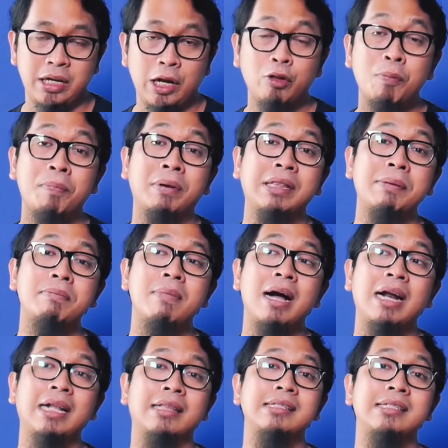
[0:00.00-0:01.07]
Itu
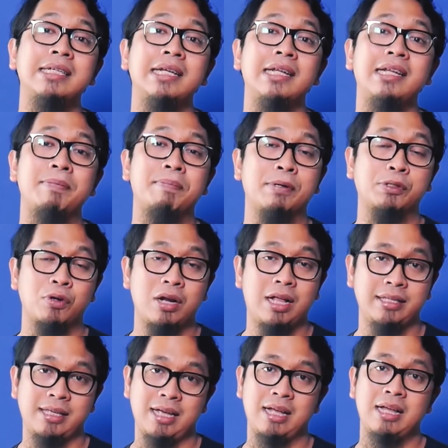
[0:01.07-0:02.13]
pertimbangan atas diri
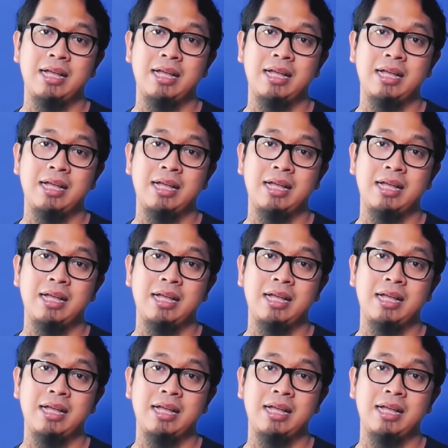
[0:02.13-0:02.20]
personalnya.